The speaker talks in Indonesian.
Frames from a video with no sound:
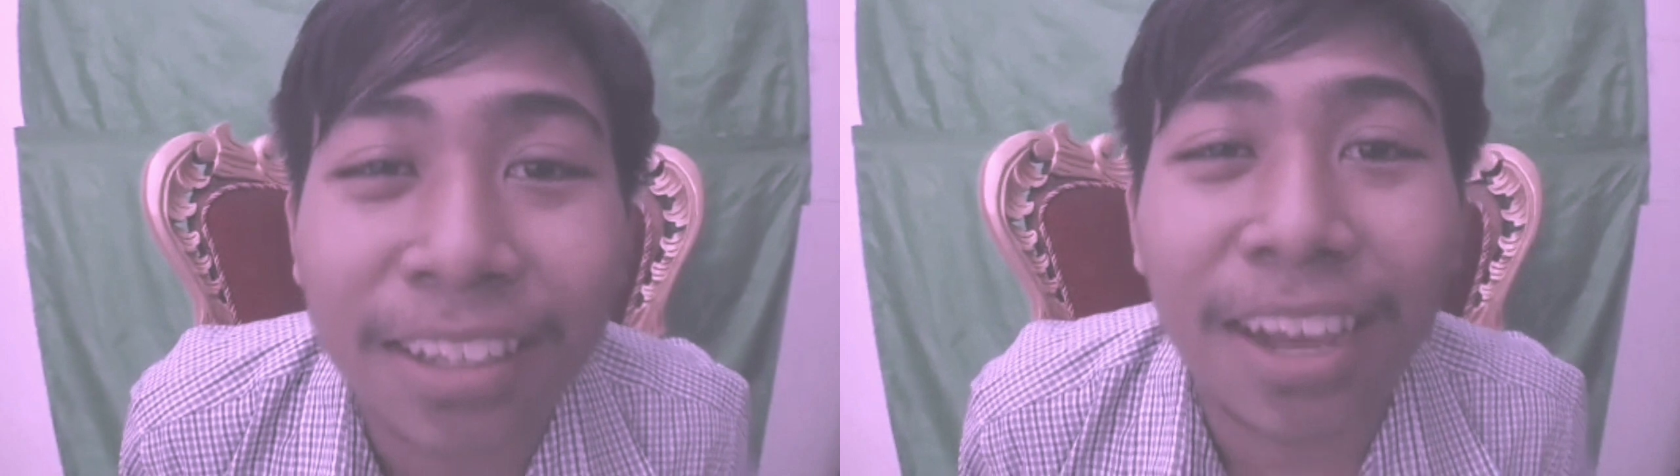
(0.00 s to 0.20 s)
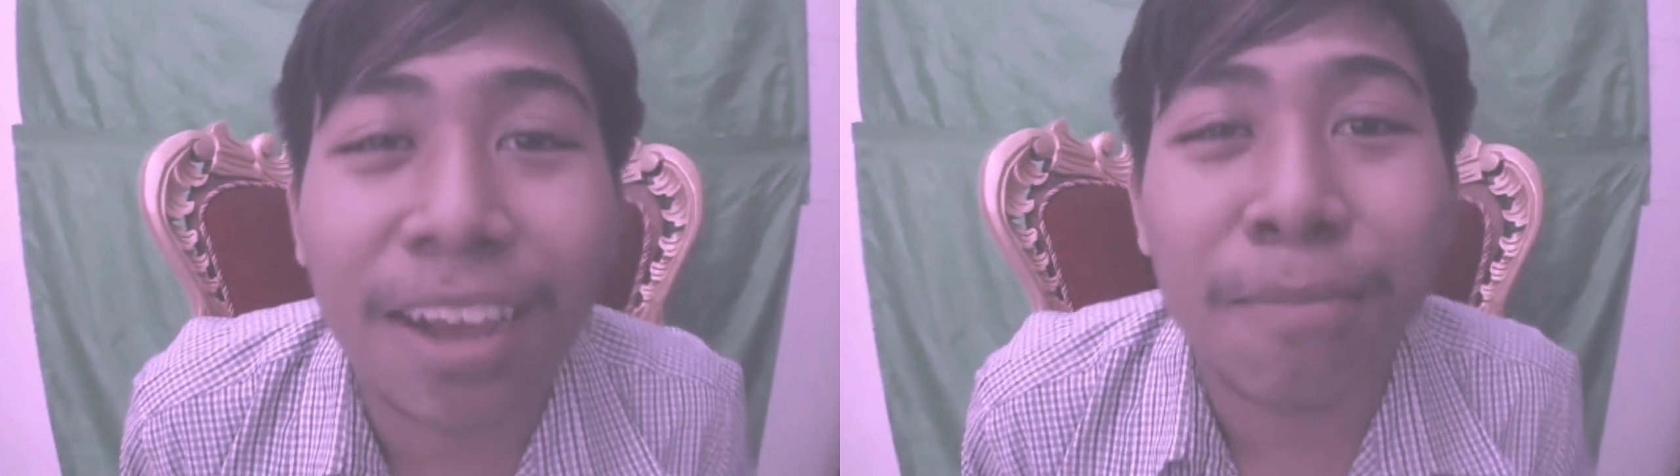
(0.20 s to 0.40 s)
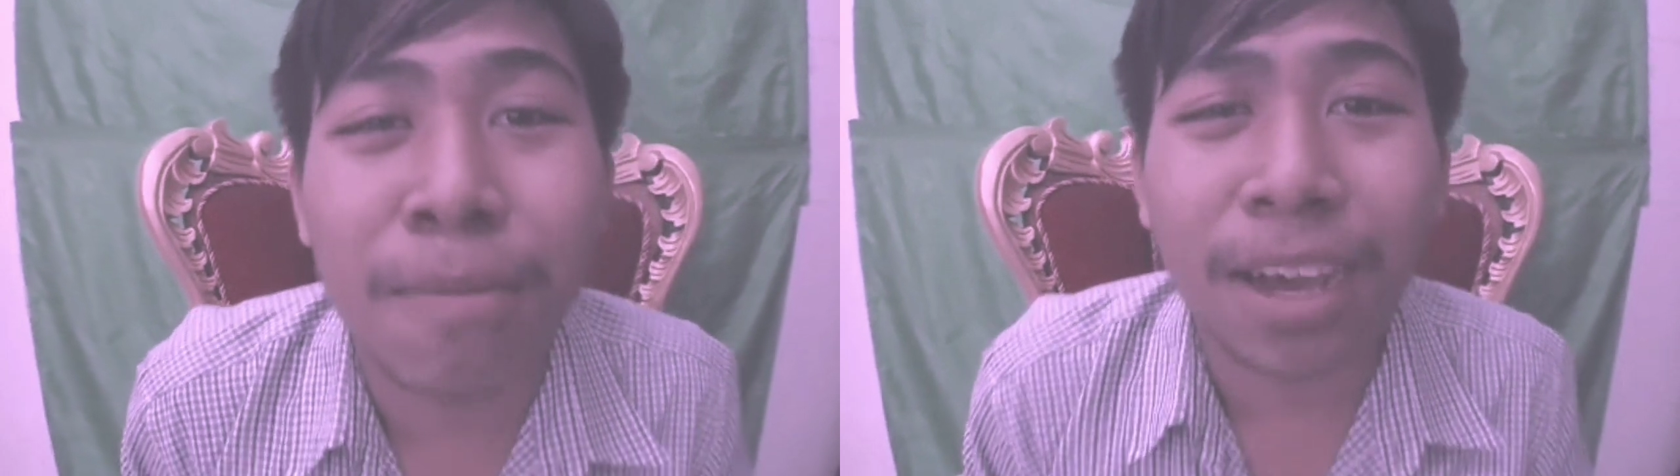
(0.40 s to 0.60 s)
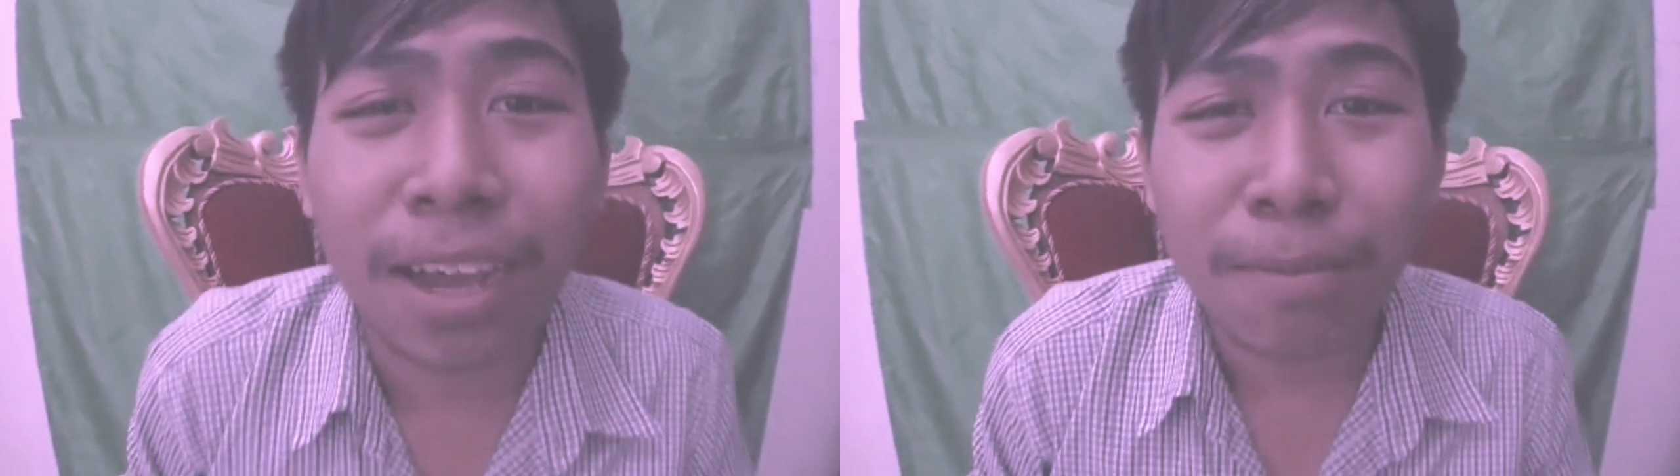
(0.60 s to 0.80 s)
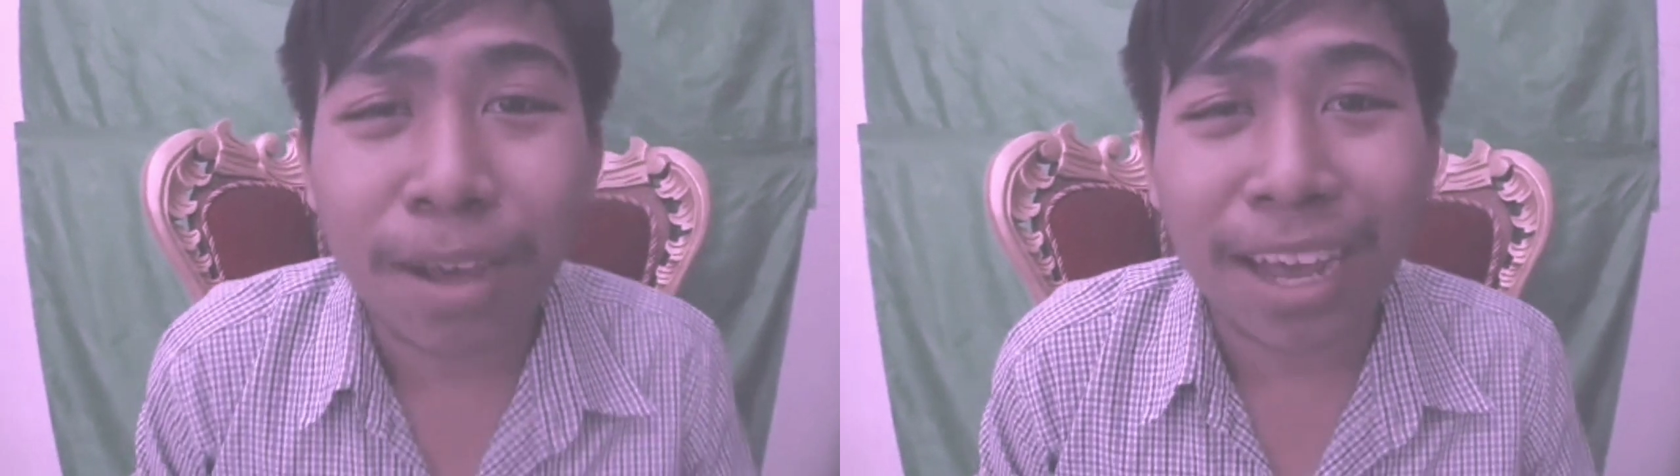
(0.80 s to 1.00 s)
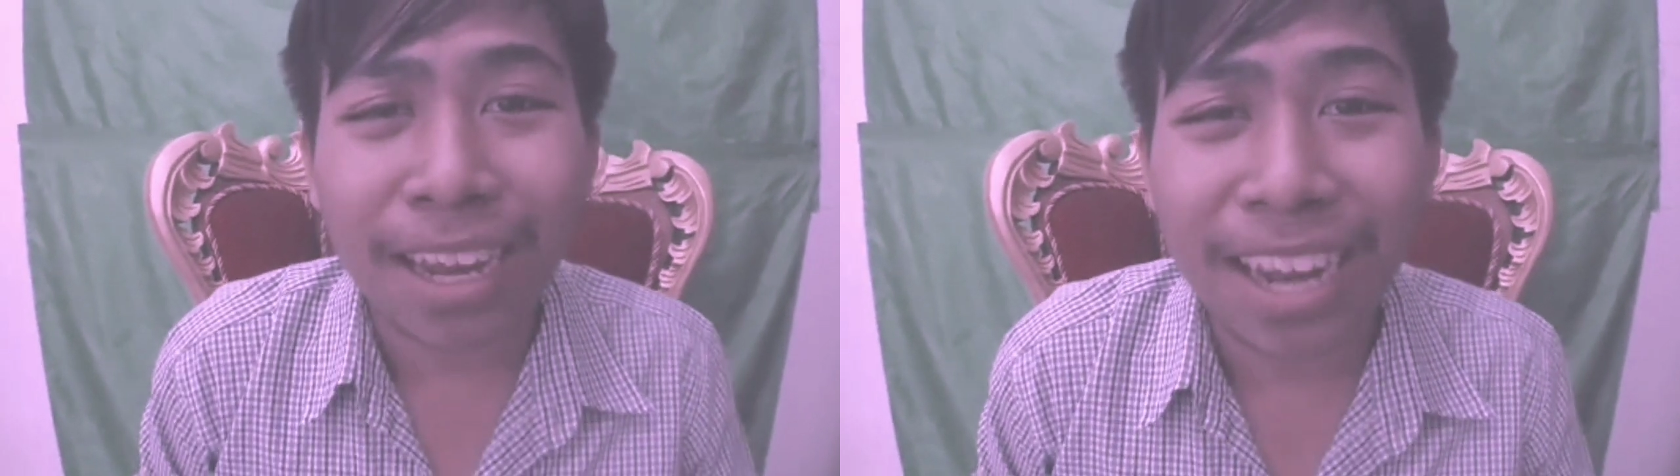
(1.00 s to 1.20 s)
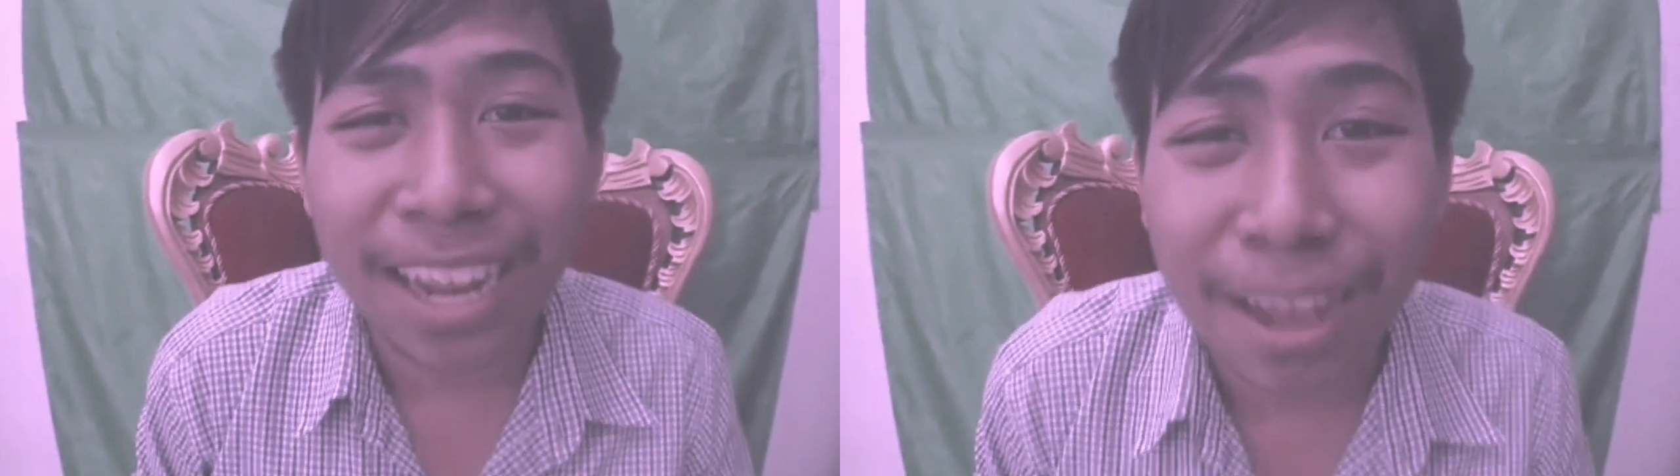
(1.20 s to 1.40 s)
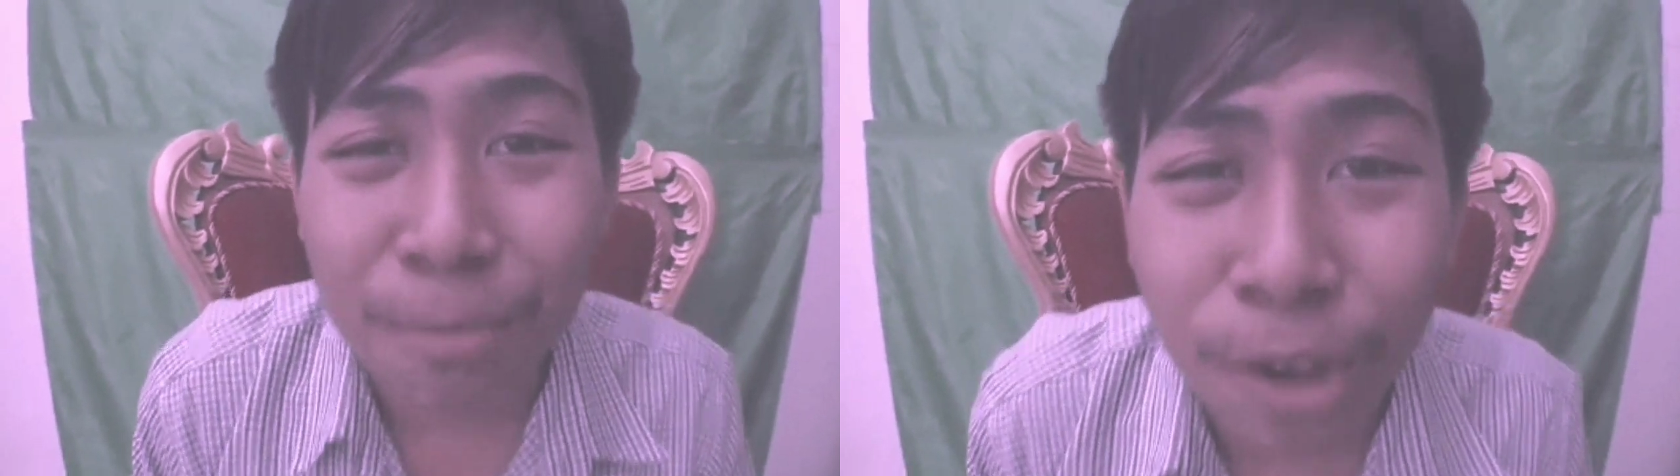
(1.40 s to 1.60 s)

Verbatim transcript: yang makan makanan lah,